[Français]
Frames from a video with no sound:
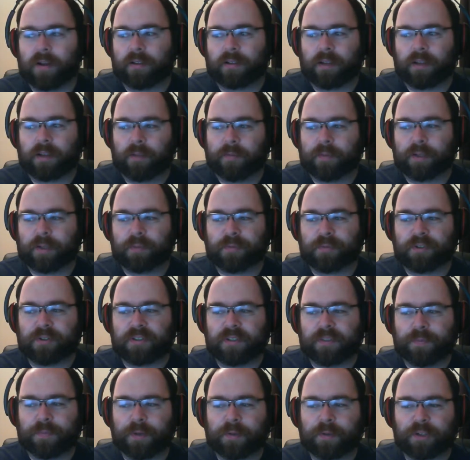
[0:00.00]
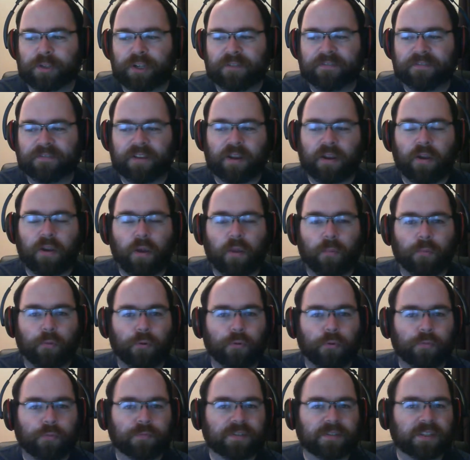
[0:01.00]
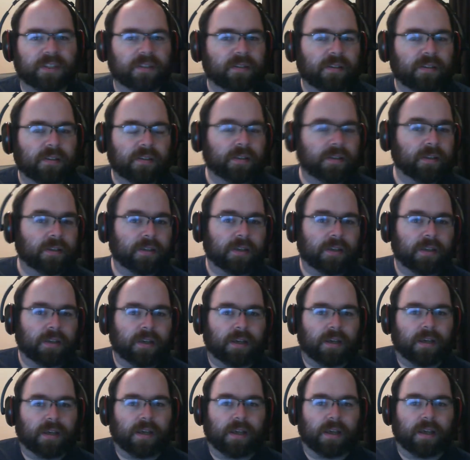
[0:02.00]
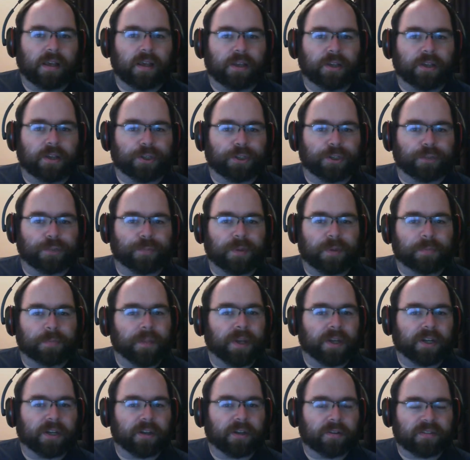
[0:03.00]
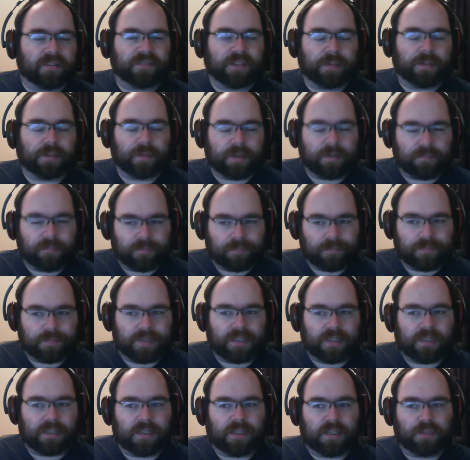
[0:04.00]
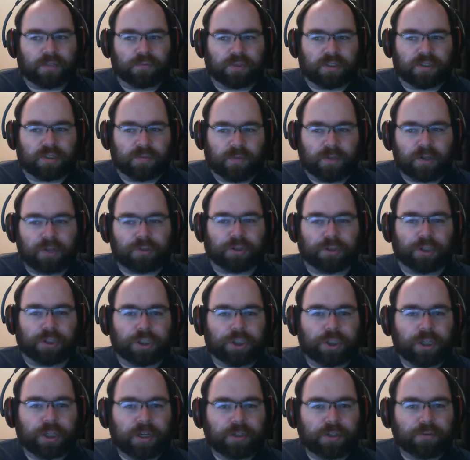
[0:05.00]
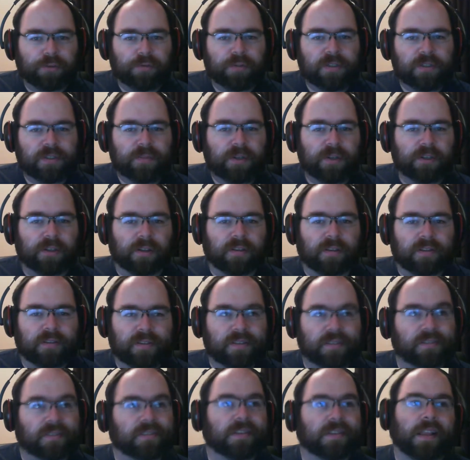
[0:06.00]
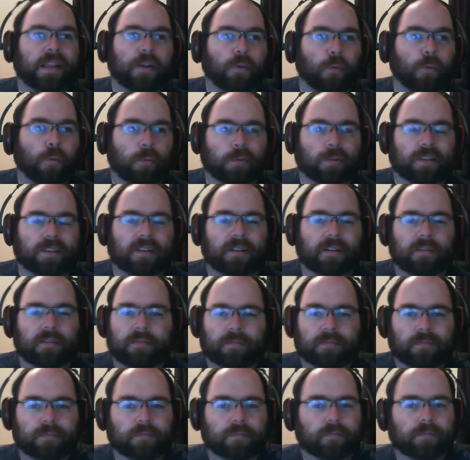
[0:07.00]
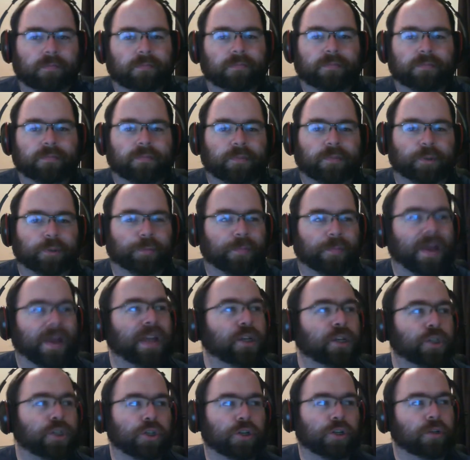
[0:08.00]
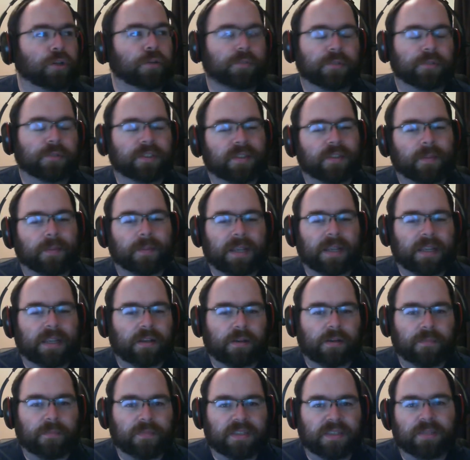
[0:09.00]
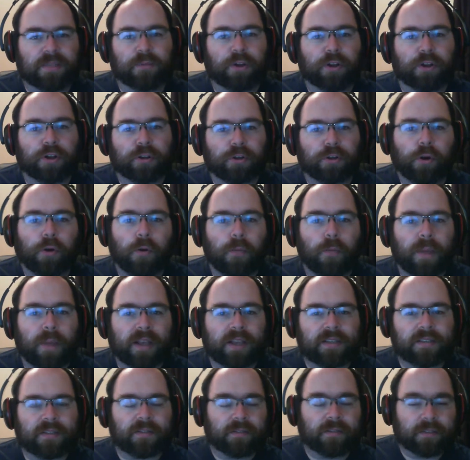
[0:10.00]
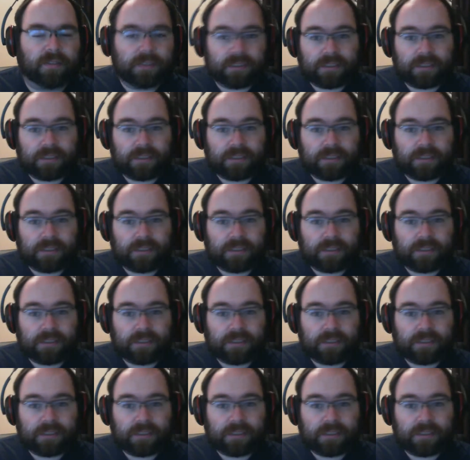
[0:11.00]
Comment je me suis dit, bon, j'ai faim un peu, tu sais euh, souper de bonheur, de faire de même. Puis je me dis, bah, j'allais chercher quelque chose de Tim c'est à côté. Là. Je marche là, puis ça prend comme 10 minutes, gros max.